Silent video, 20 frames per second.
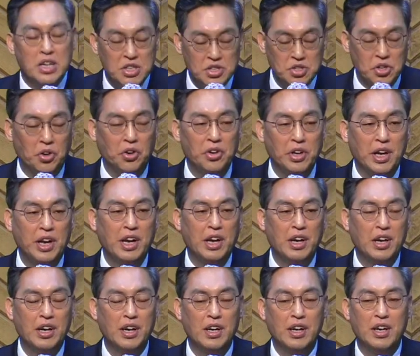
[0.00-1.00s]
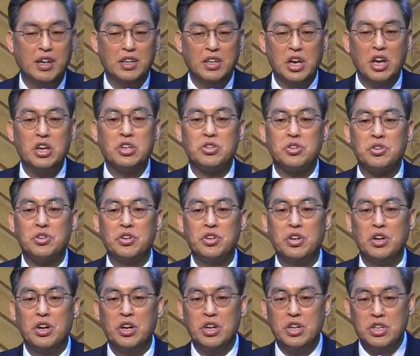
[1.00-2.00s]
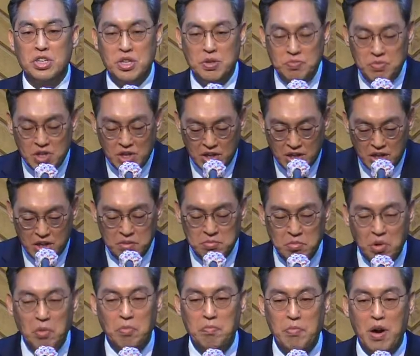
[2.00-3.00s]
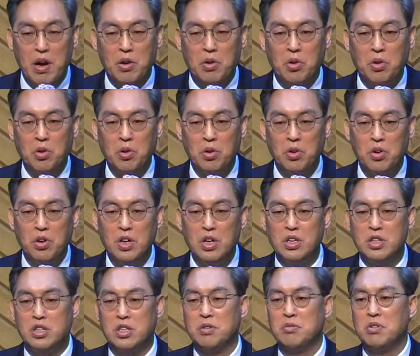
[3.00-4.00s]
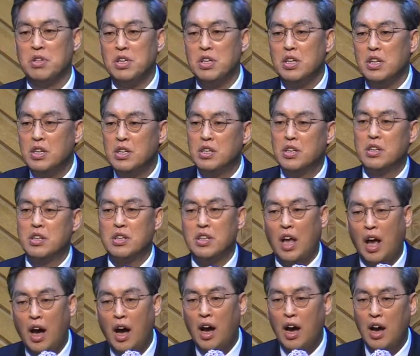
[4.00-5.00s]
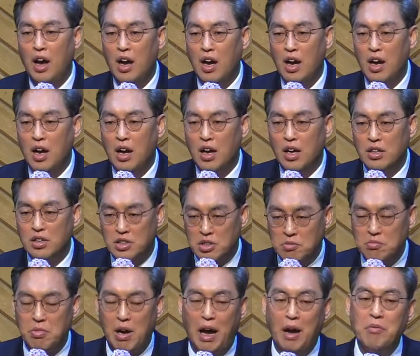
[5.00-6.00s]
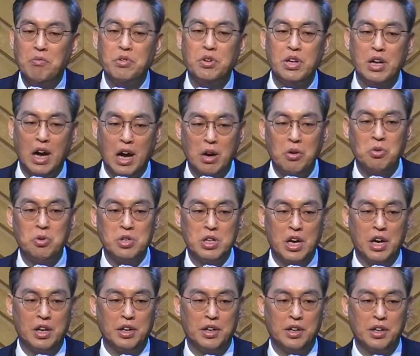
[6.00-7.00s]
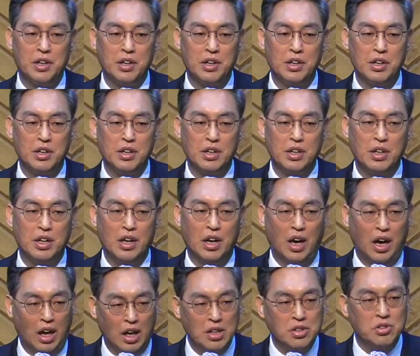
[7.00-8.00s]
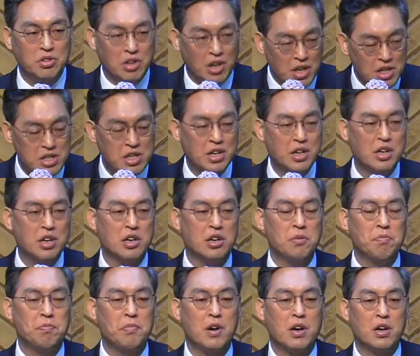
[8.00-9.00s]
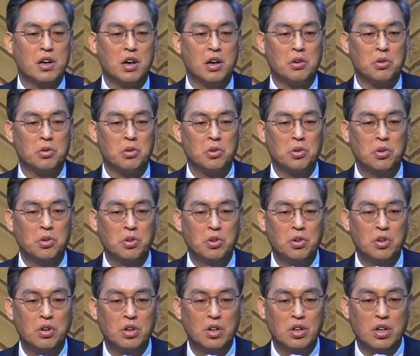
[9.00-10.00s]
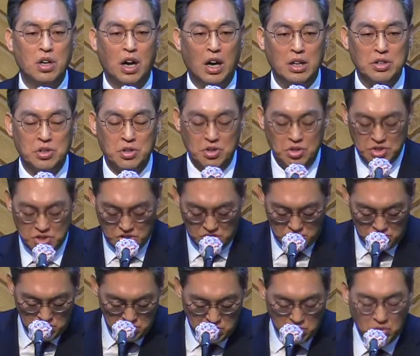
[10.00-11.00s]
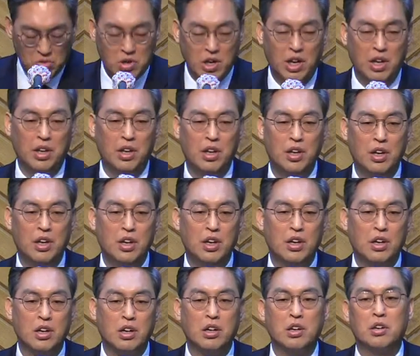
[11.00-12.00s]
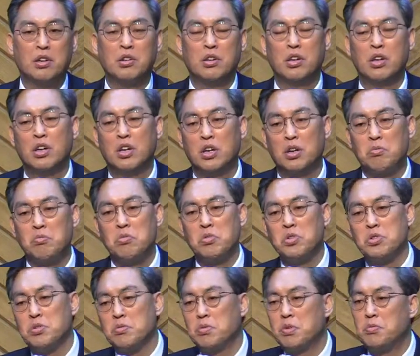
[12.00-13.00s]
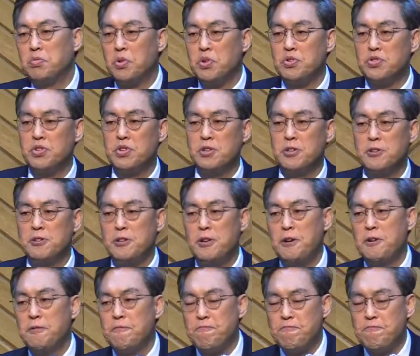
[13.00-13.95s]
전에 예수를 십자가에 못 박고 지금 이 일들을 다 지금 마무리하고자 하는 아주 굉장히 급박하고 아주 신속한 그런 모습을 볼 수 있는데요.